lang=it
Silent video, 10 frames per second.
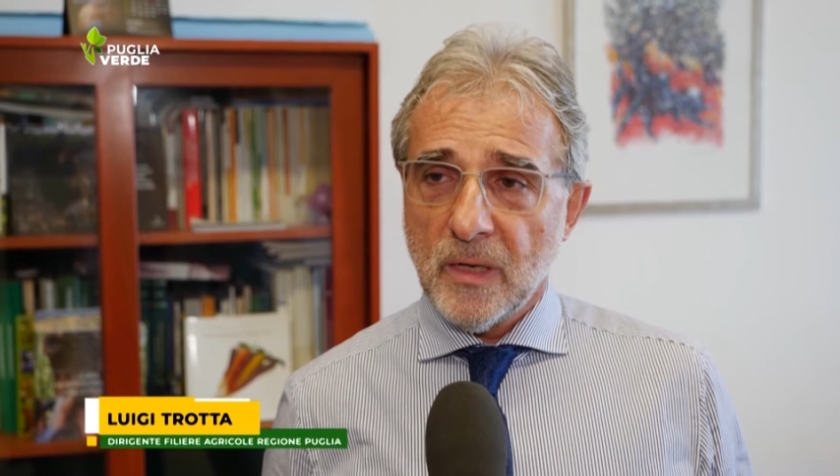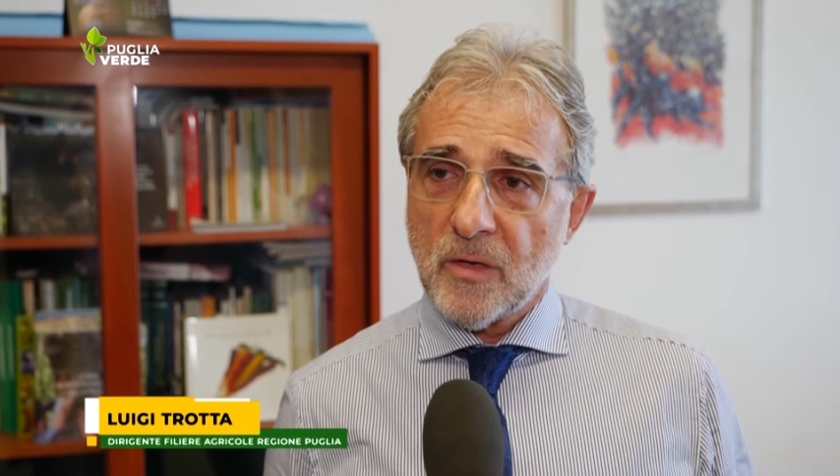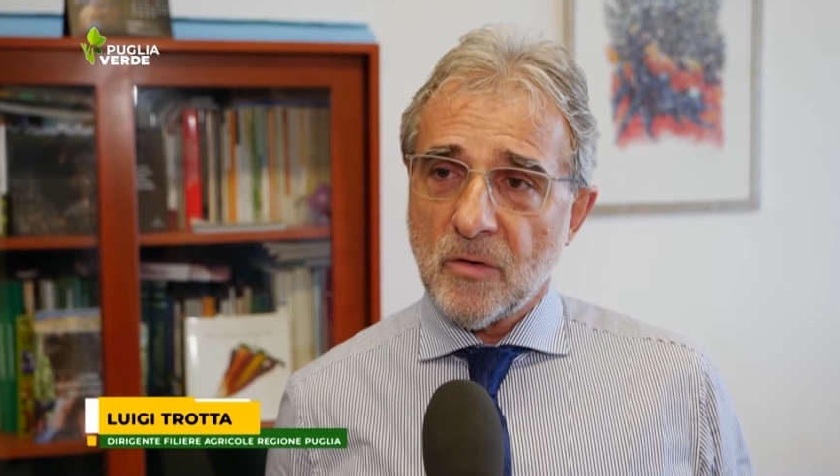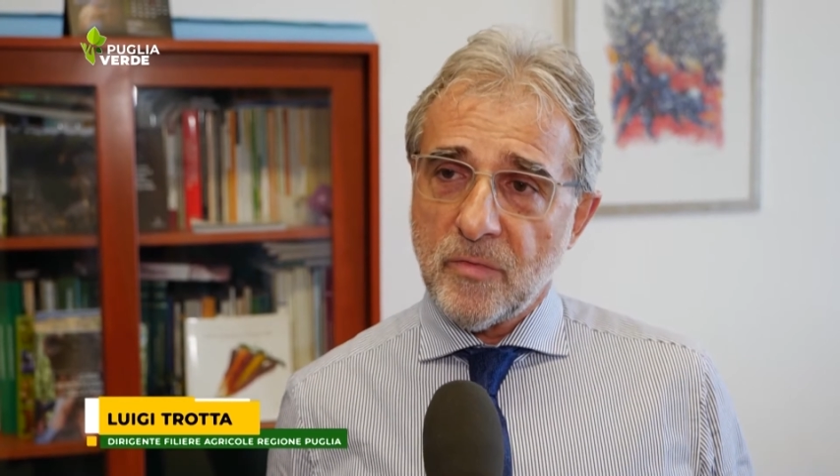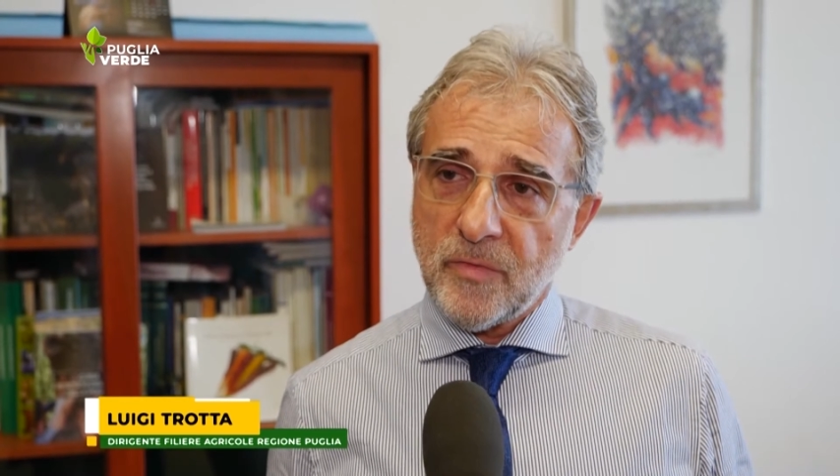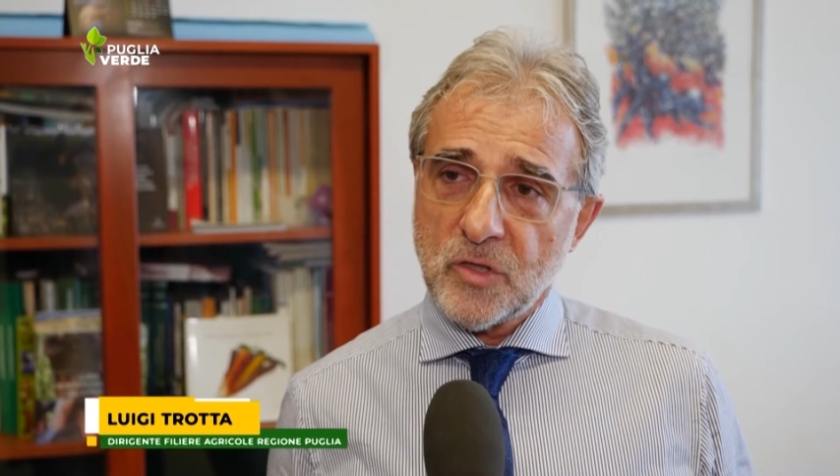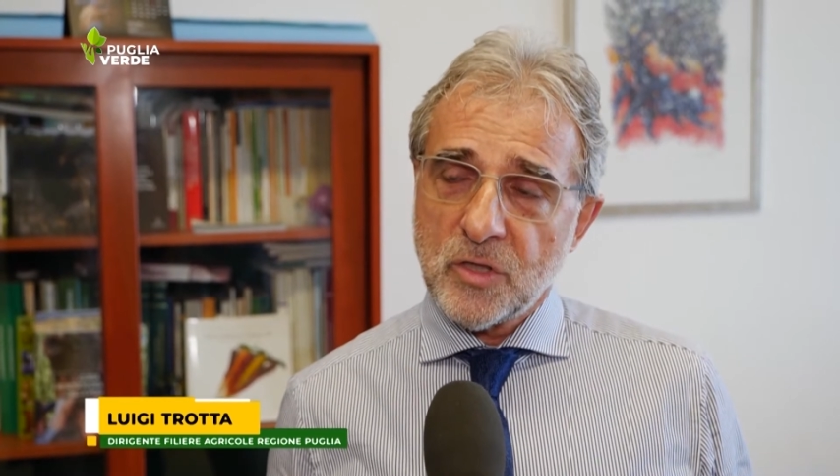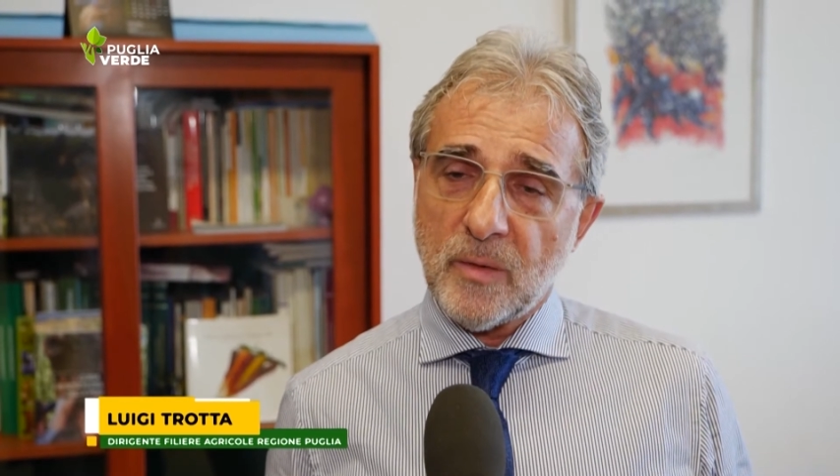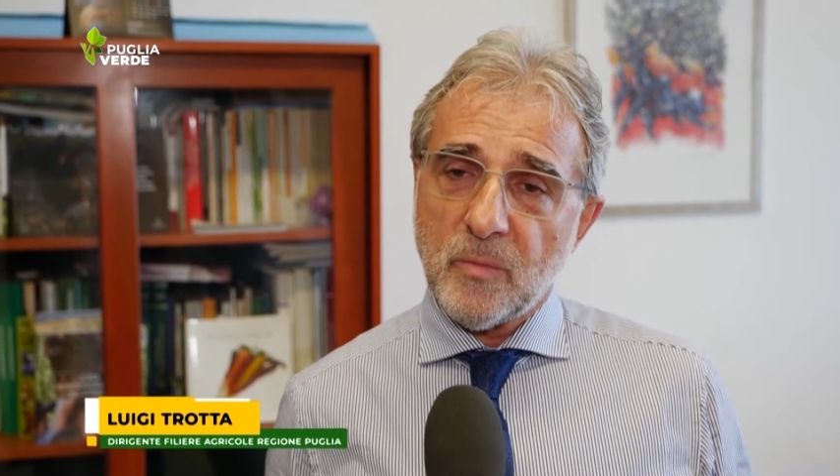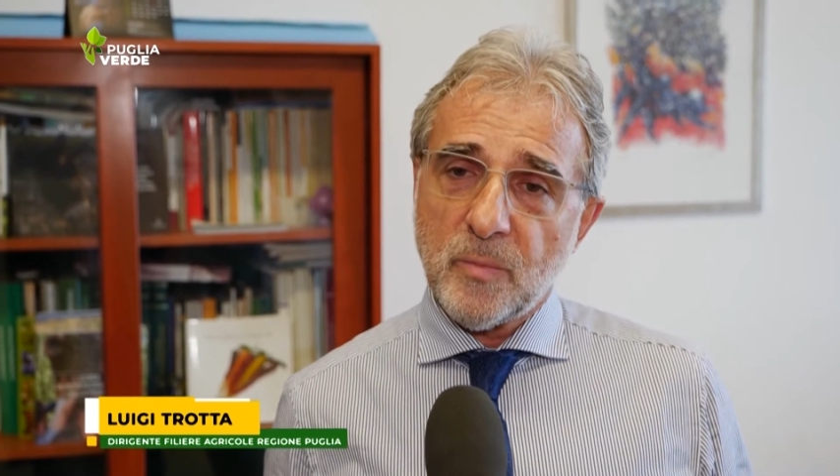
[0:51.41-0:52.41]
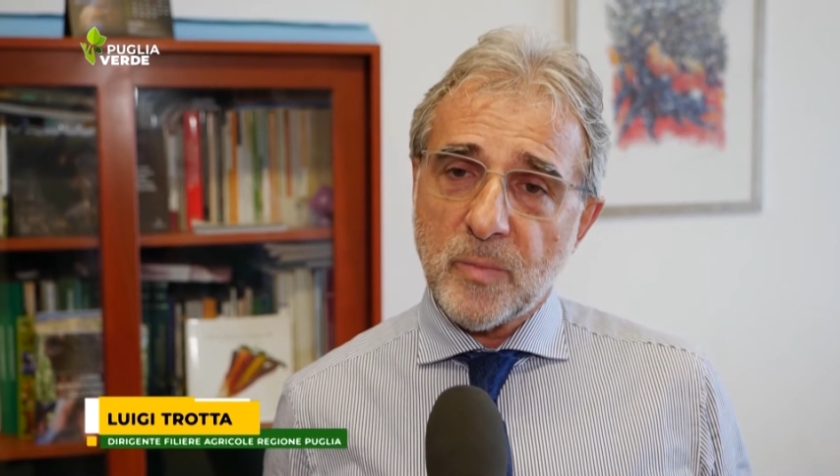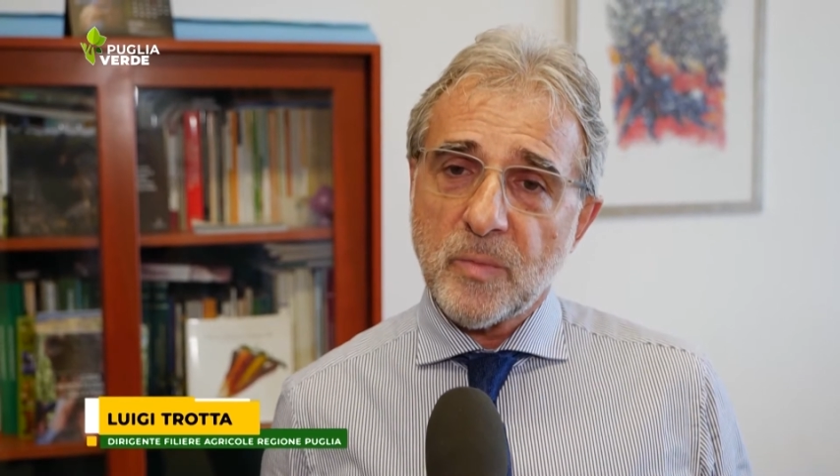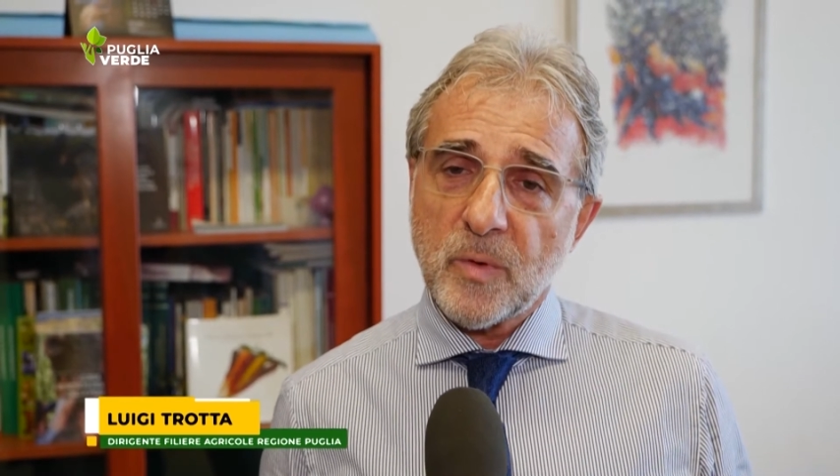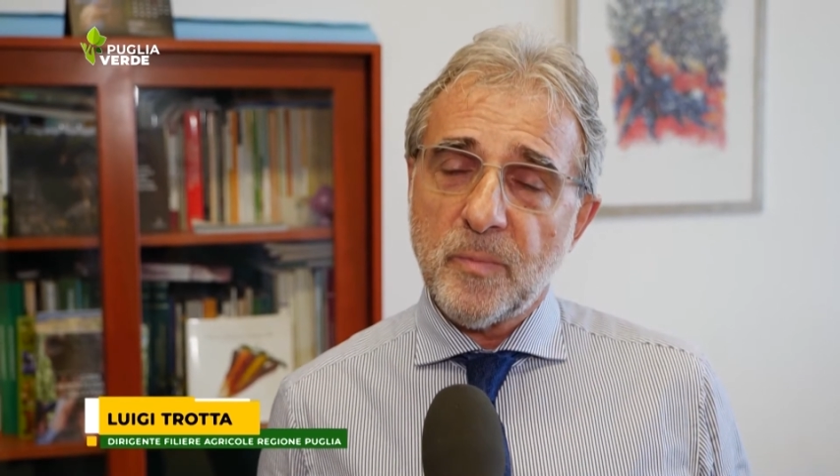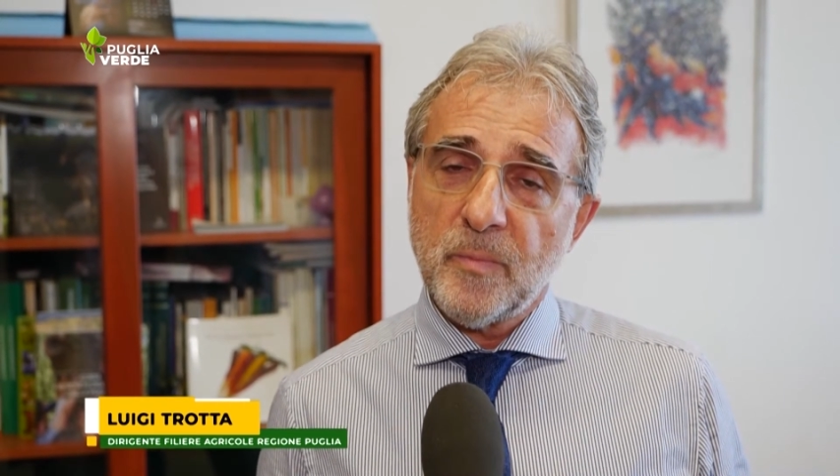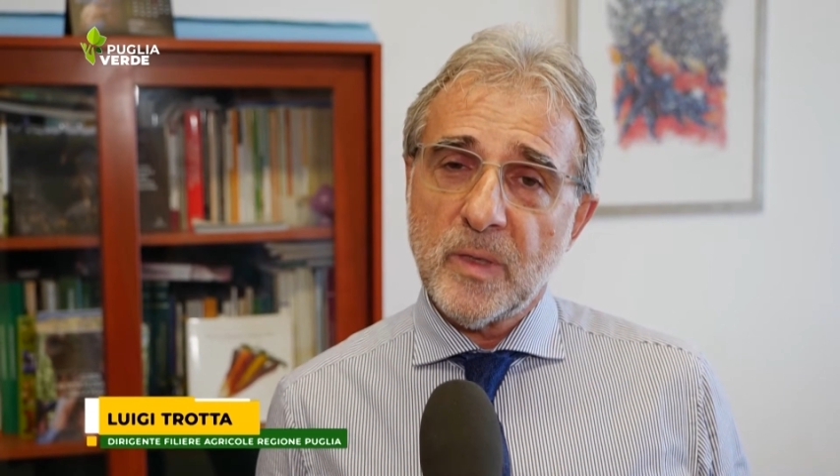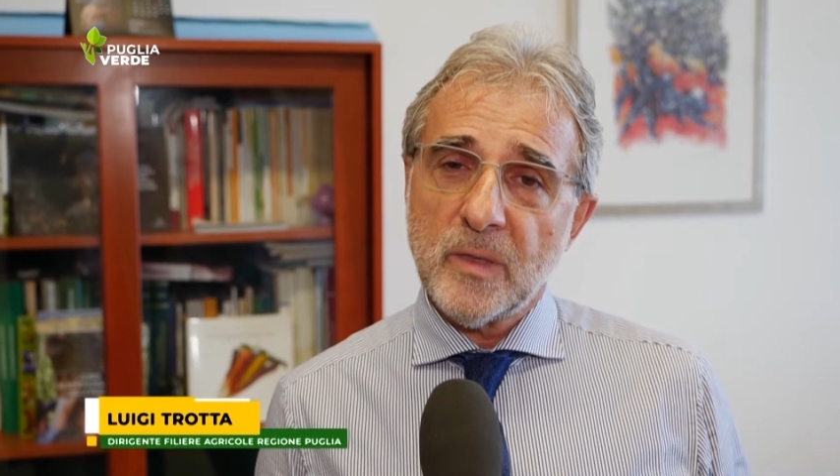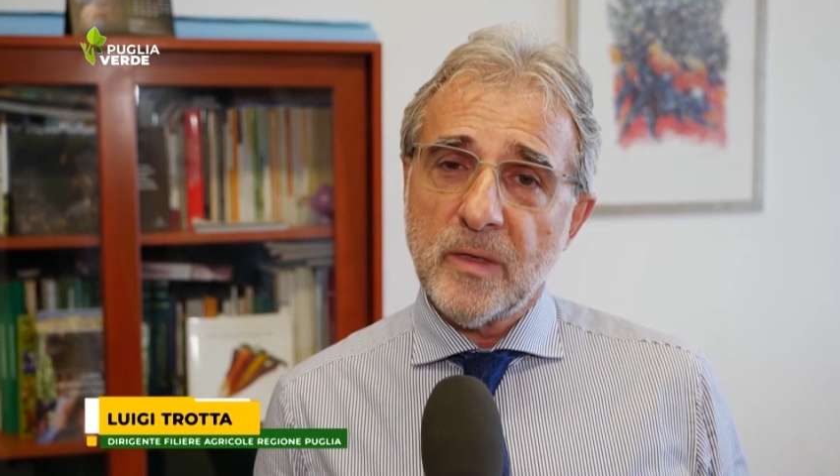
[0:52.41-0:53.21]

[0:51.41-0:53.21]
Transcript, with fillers: che noi facciamo proprio eh,